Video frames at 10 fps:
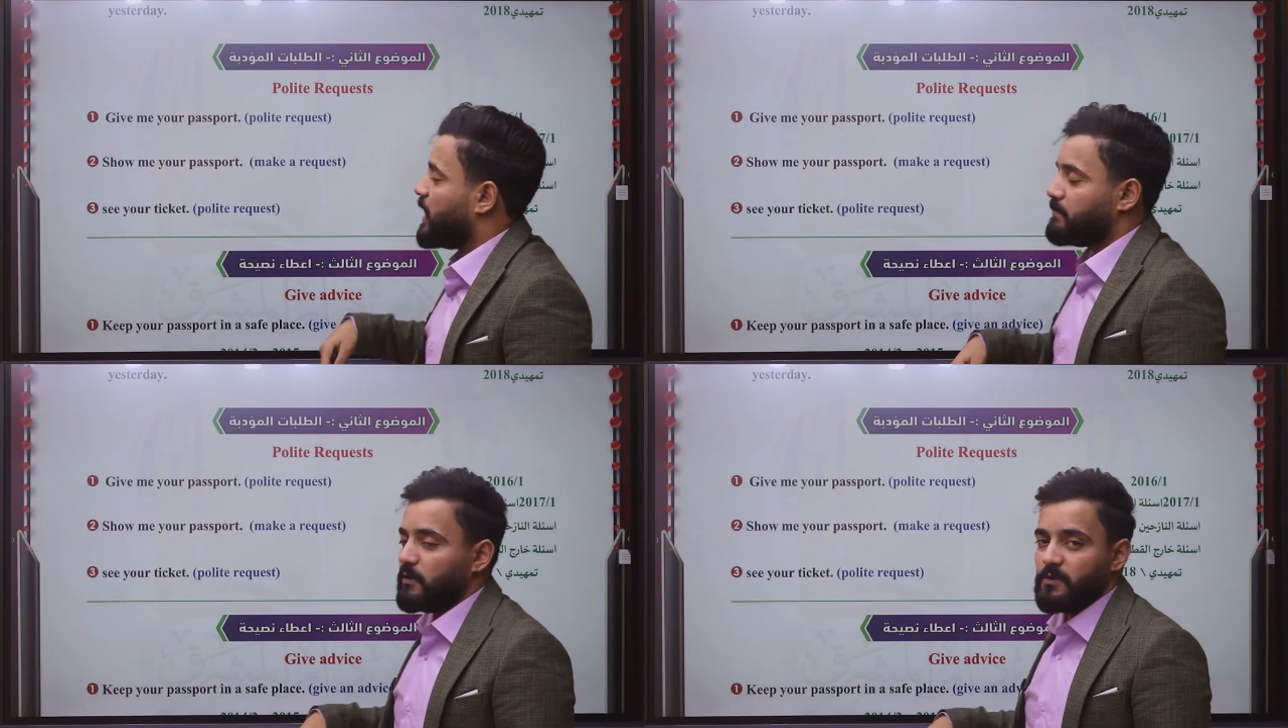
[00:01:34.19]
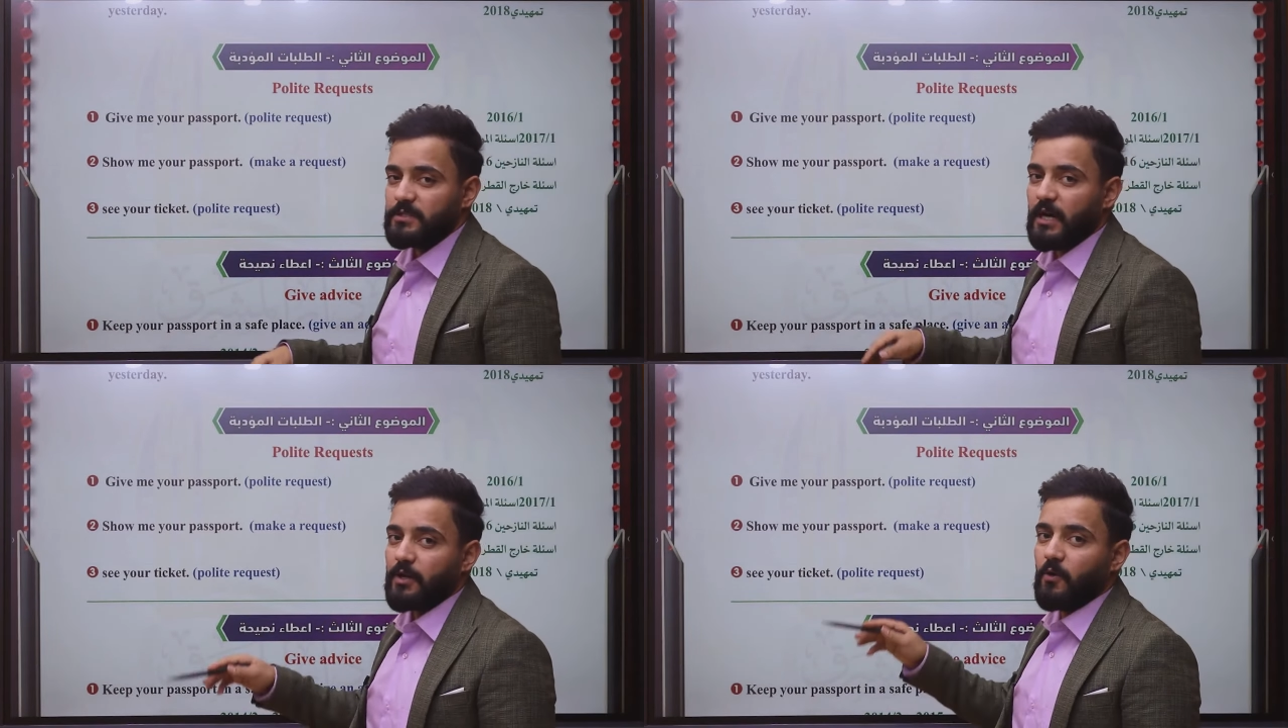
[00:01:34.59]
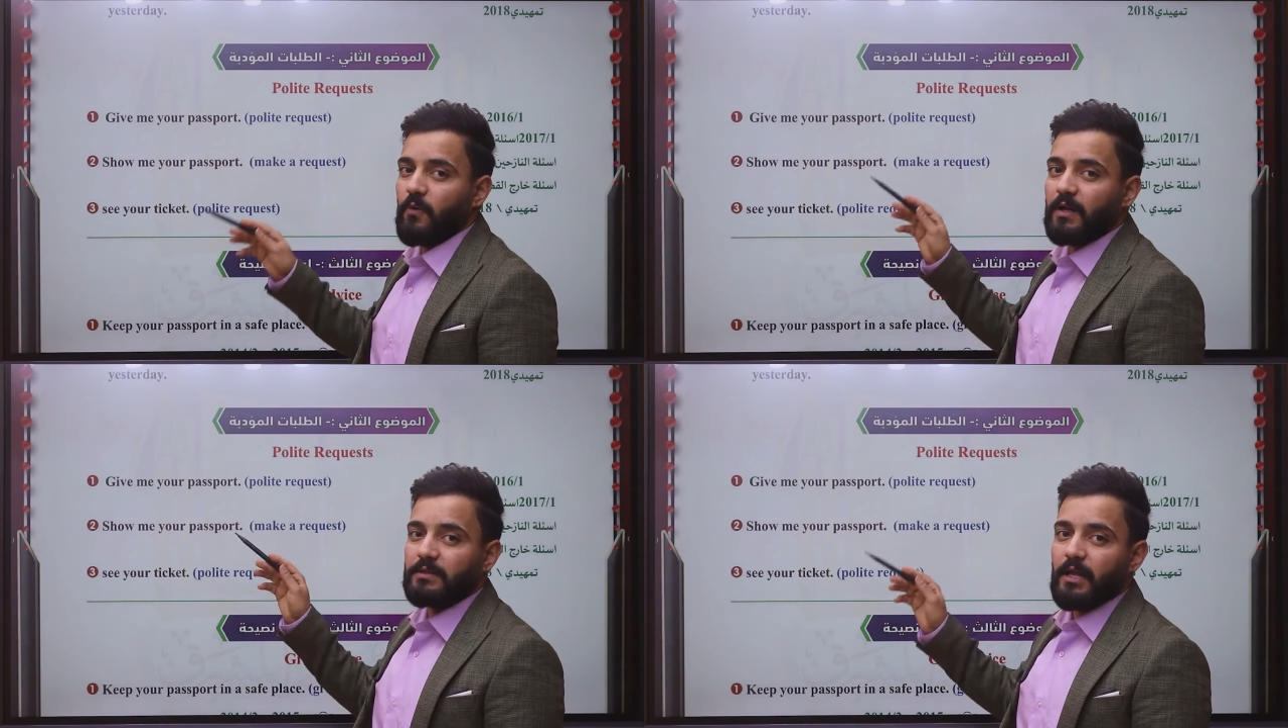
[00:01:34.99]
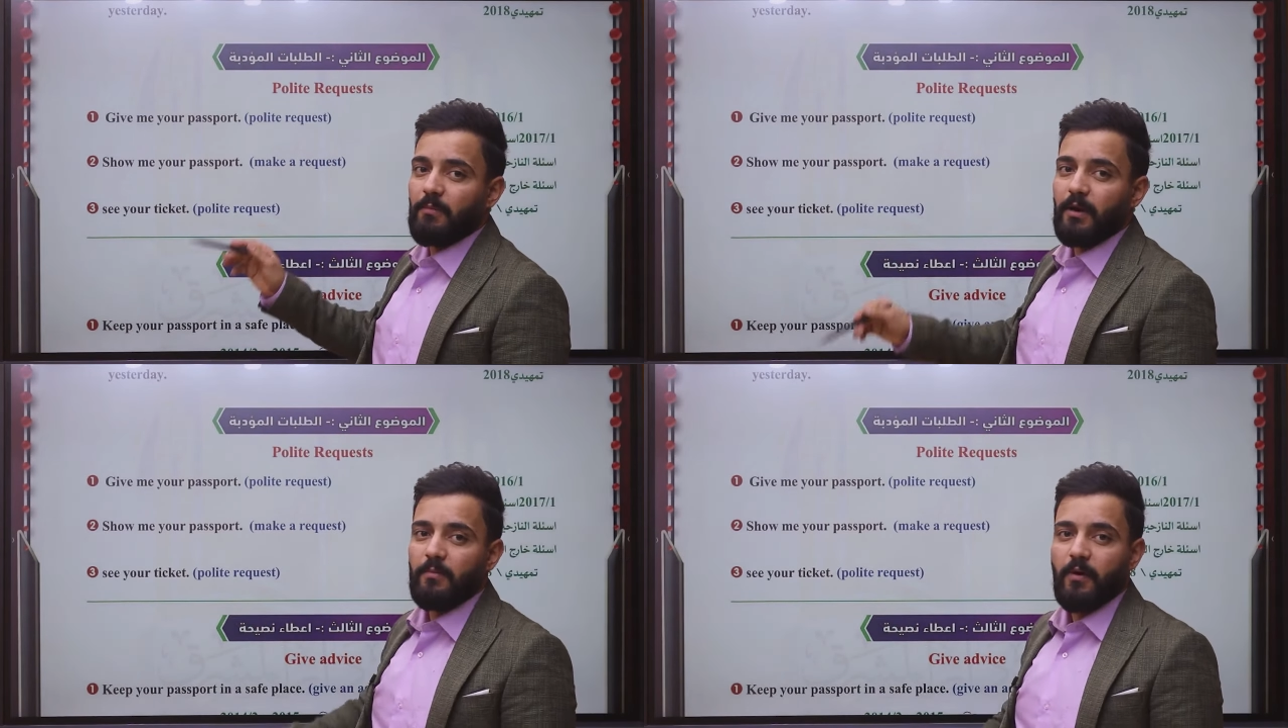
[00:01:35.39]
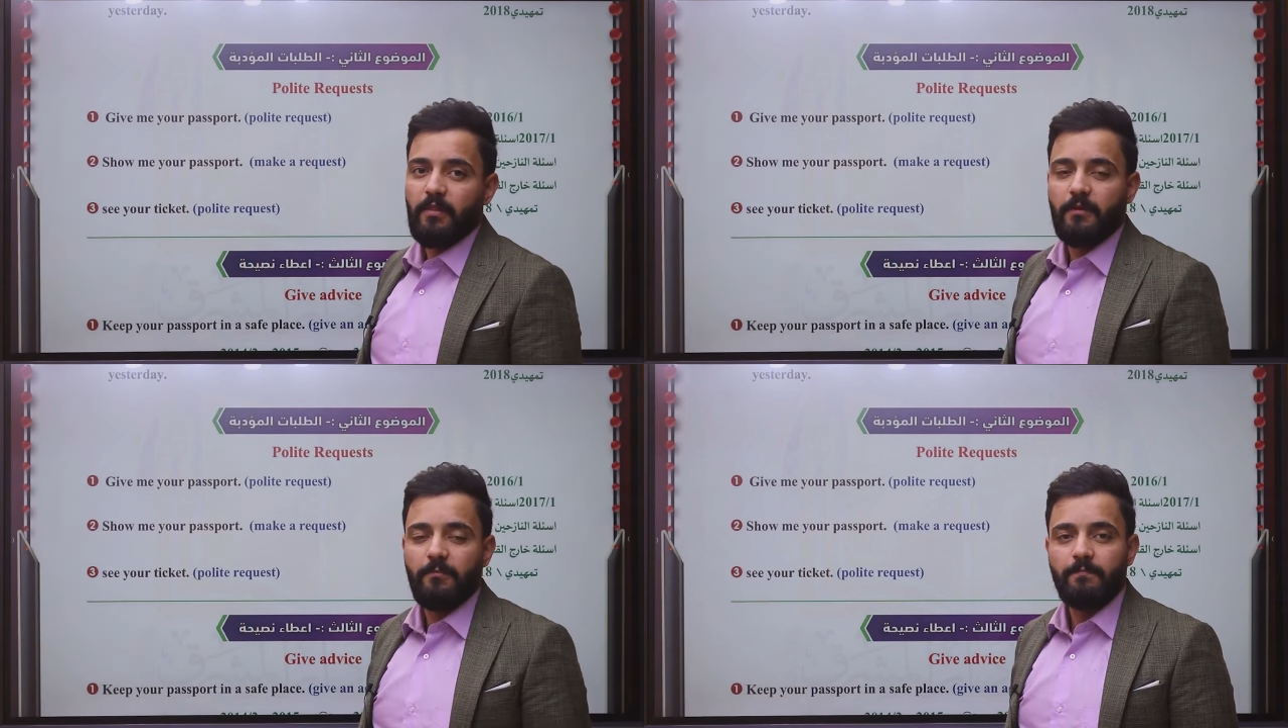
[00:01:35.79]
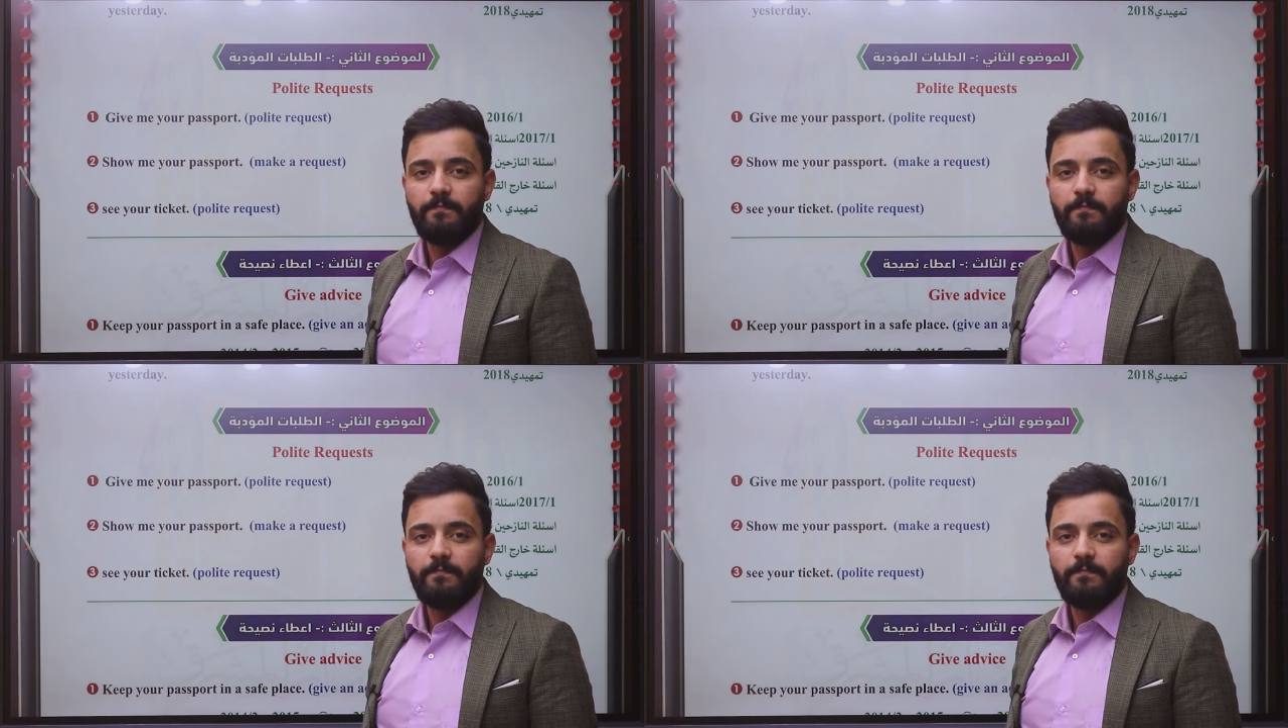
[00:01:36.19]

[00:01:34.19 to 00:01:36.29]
مرات الوزاري هو الطلب المؤثر